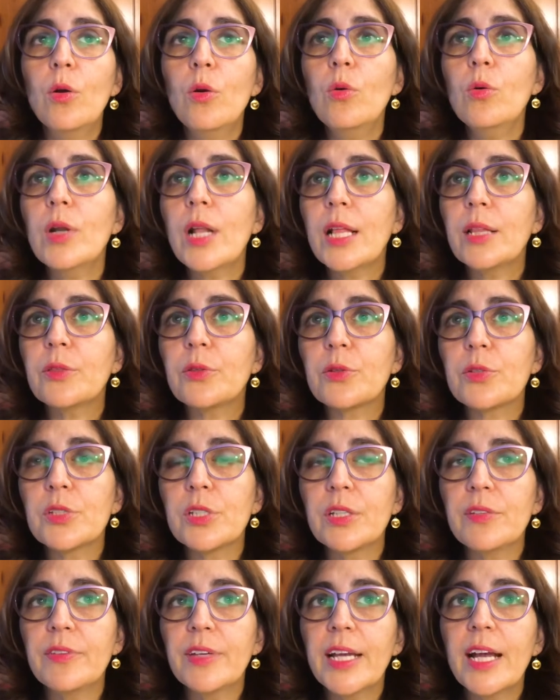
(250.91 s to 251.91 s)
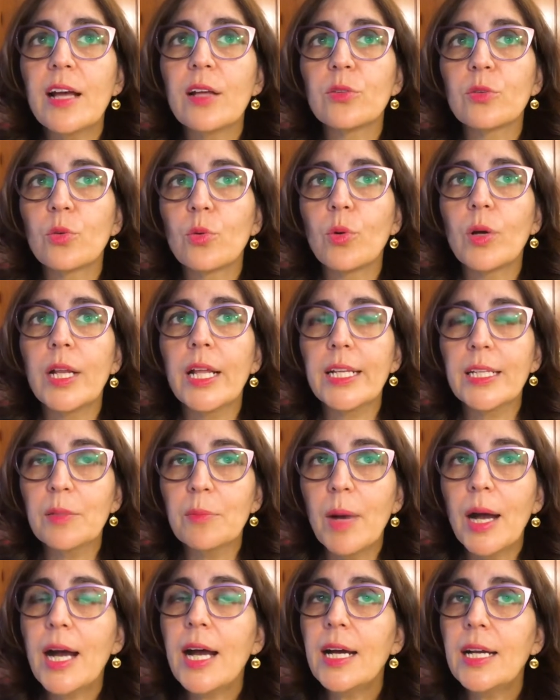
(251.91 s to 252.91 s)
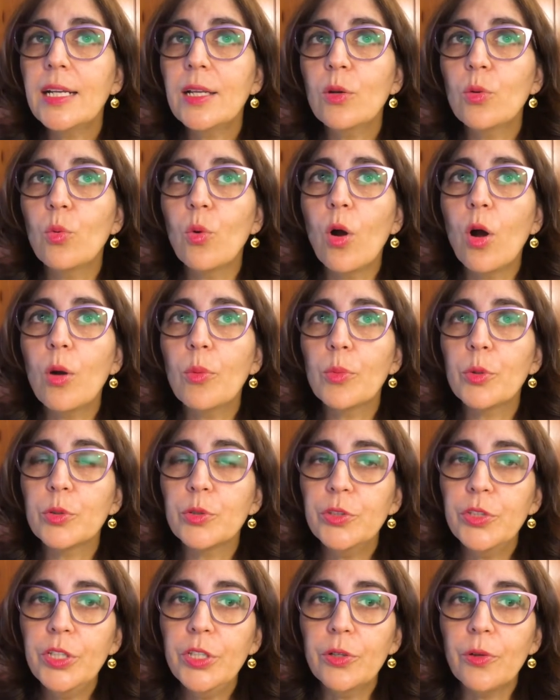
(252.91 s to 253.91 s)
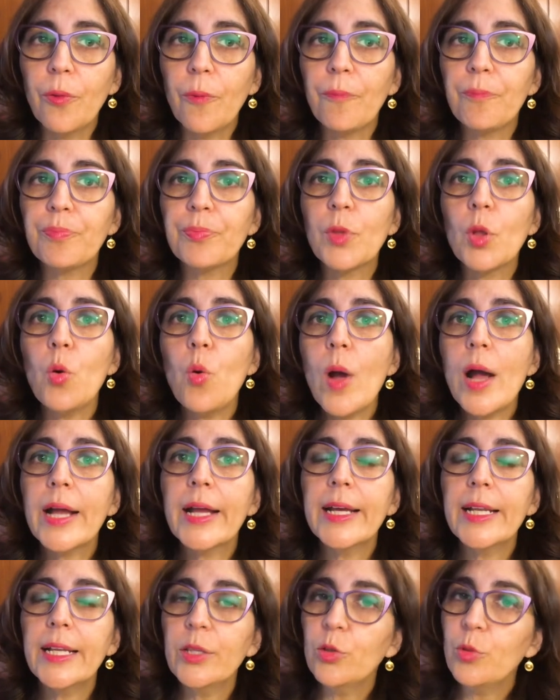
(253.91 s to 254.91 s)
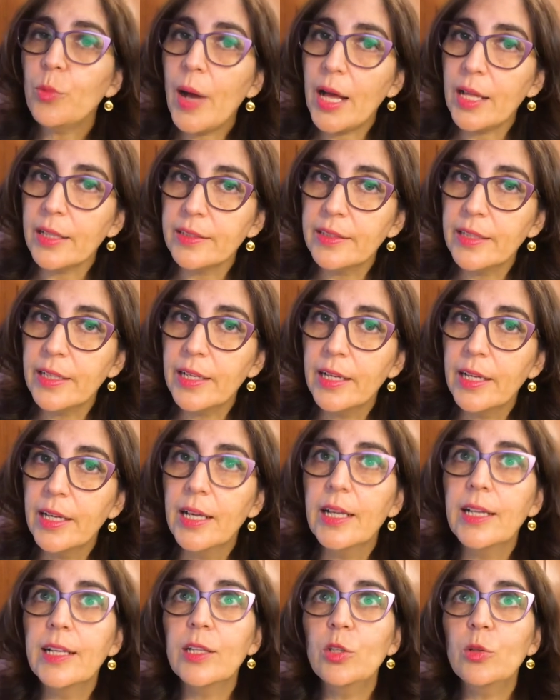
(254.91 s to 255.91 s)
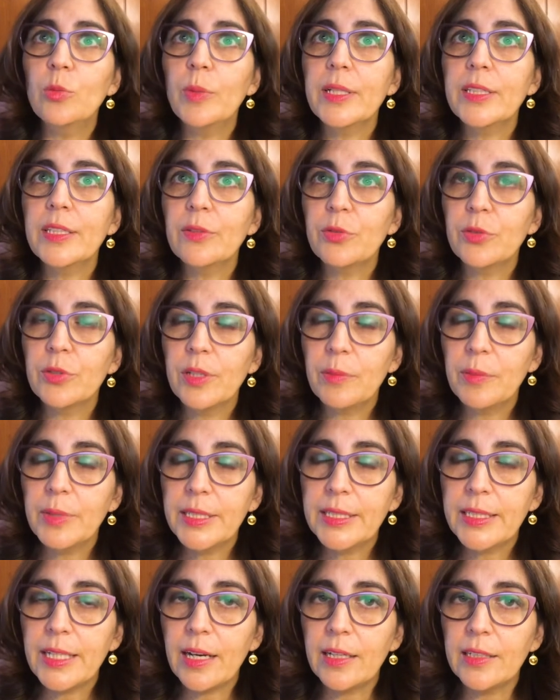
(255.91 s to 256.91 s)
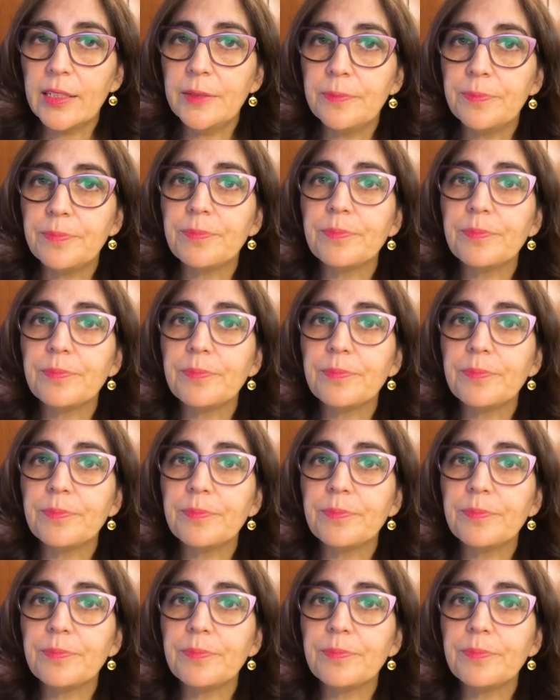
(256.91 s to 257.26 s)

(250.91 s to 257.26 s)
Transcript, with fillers: un altro significato quale animale, uomo, Dio, o anche le domande, le domande fondamentali.